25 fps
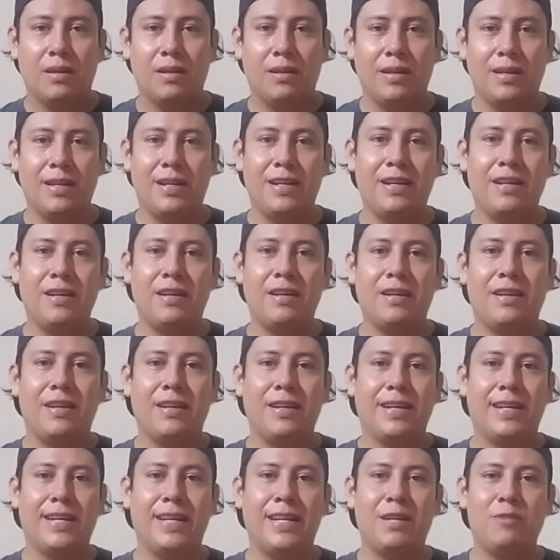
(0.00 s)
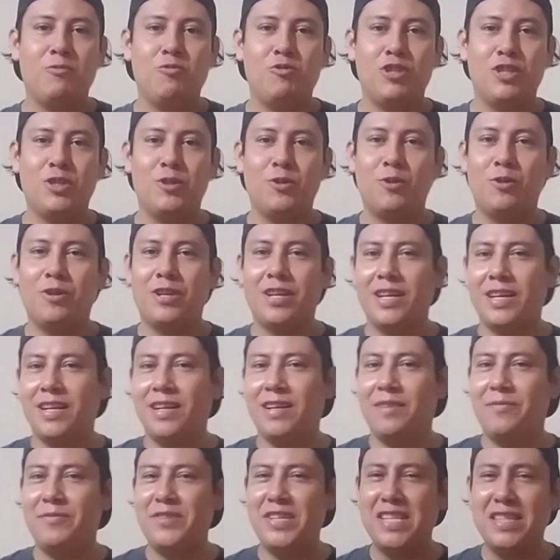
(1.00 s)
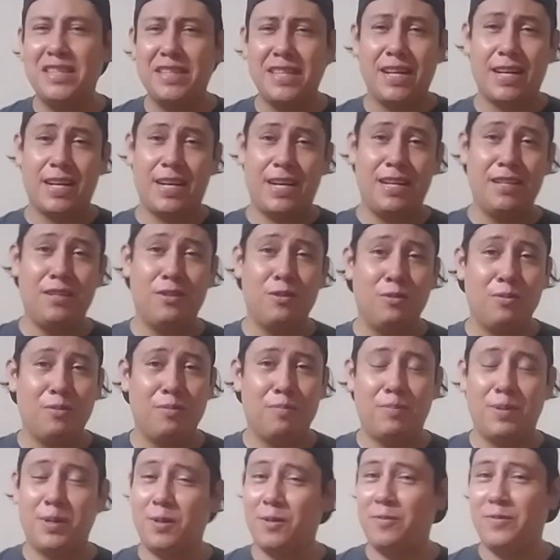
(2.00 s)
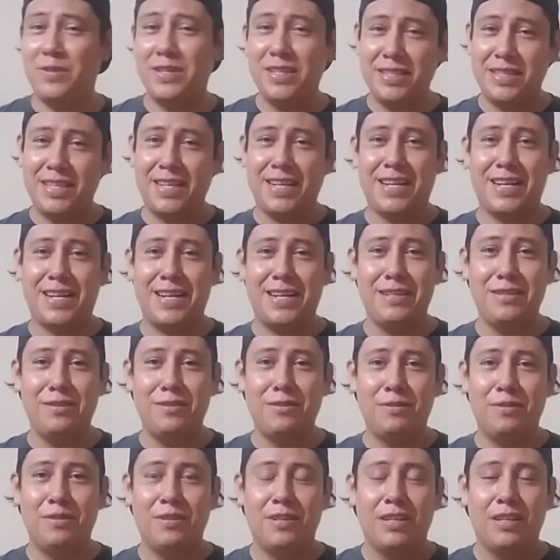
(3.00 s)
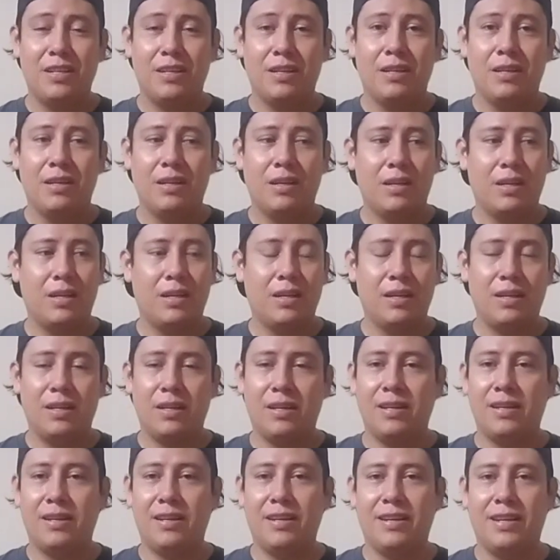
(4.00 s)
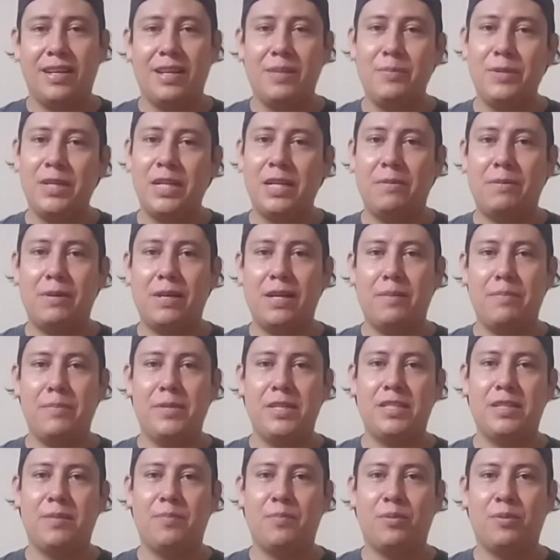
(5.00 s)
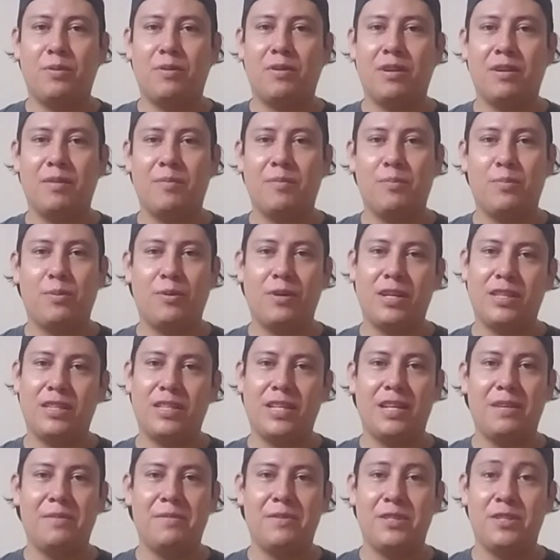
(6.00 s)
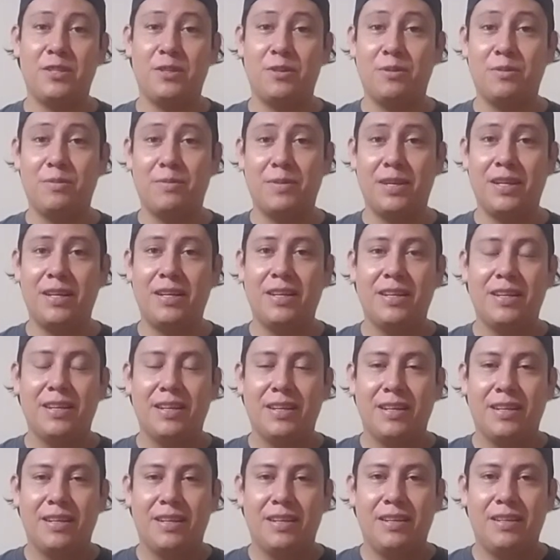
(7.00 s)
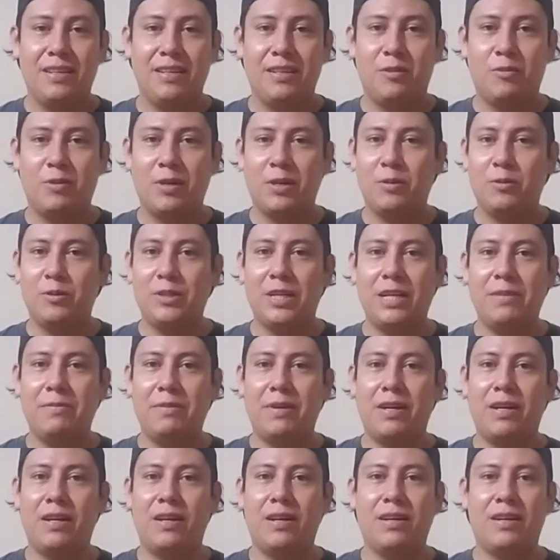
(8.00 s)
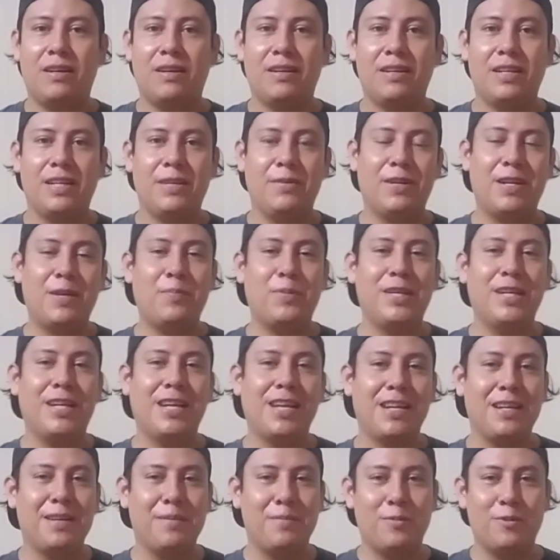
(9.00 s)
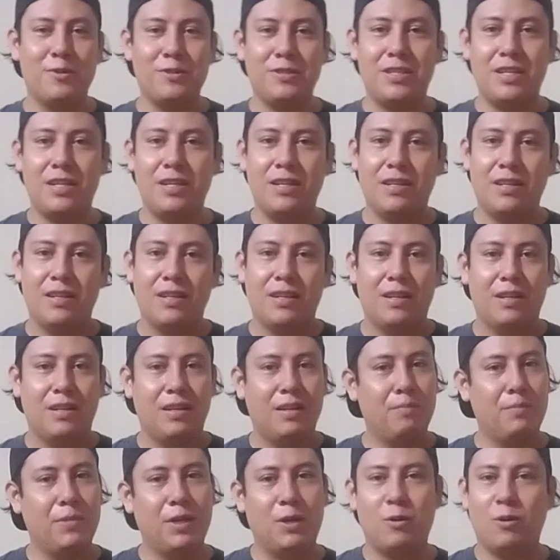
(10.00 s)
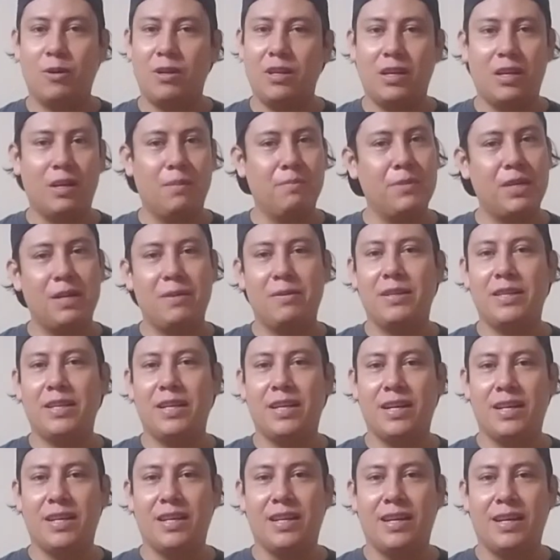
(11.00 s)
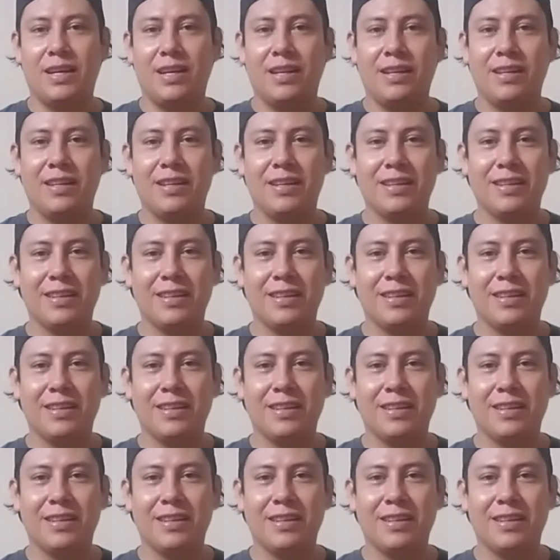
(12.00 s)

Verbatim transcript: Era, un señor que era bien tacaño, pero bien tacaño, que él miraba la misa por, por la televisión, ¿verdad? Y cuando ya iba, iban a pedir la limosna, mejor le cambiaba de canal.